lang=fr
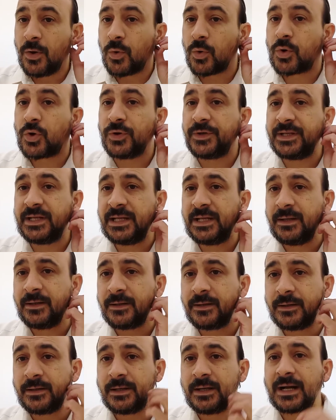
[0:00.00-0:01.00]
on
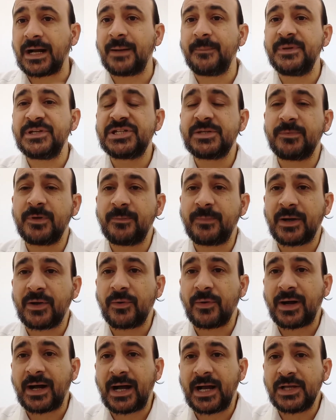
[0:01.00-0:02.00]
connaît Rabbi Shimon Bar
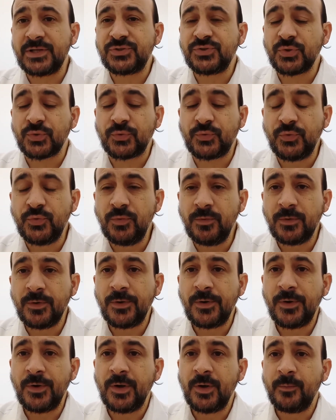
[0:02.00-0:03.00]
Yochai surtout
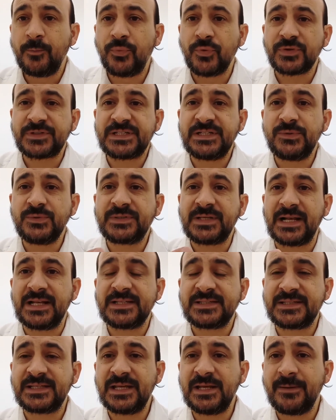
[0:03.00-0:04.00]
pour ce qu'il nous a
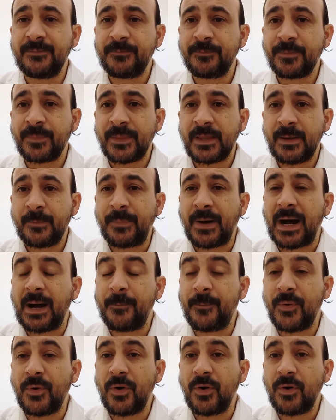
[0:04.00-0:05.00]
laissé par
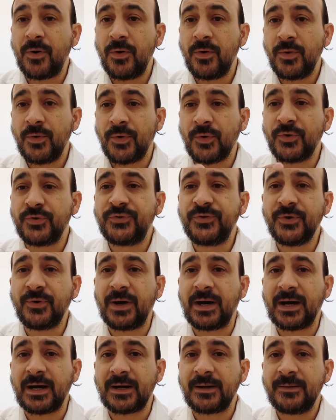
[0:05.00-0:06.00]
rapport au
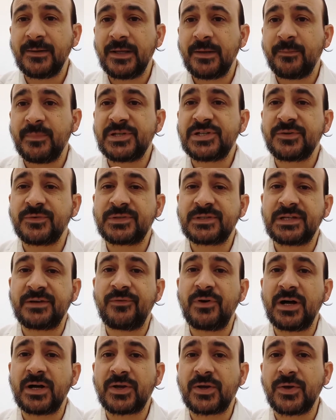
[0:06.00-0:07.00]
Zohar. Mais il faut
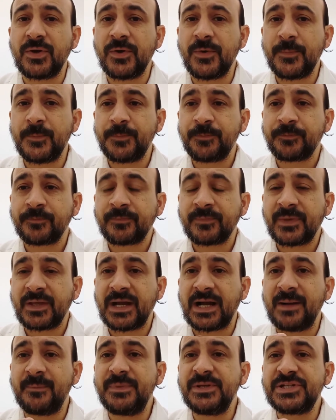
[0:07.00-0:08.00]
savoir que
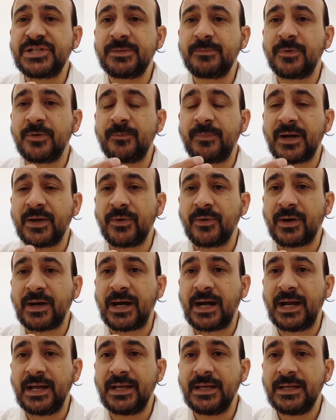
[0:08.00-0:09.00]
Rabbi Shimon Bar
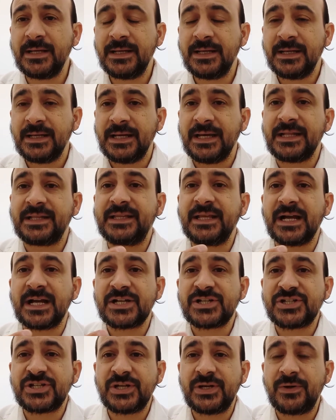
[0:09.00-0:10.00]
Yochai était
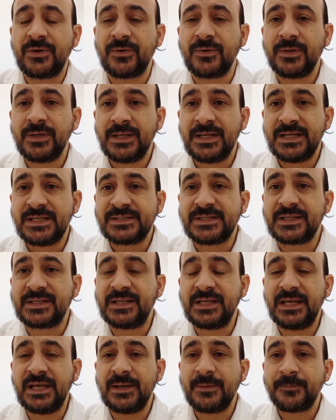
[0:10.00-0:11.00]
un géant.
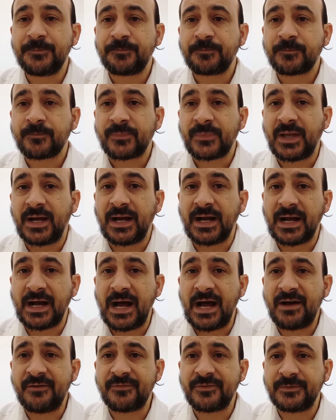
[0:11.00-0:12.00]
C'était un
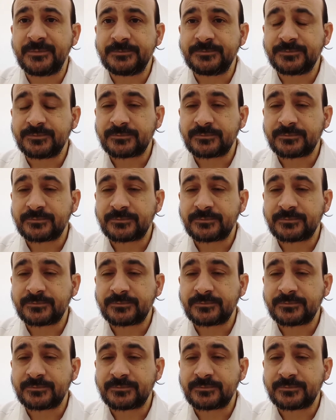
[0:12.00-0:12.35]
rave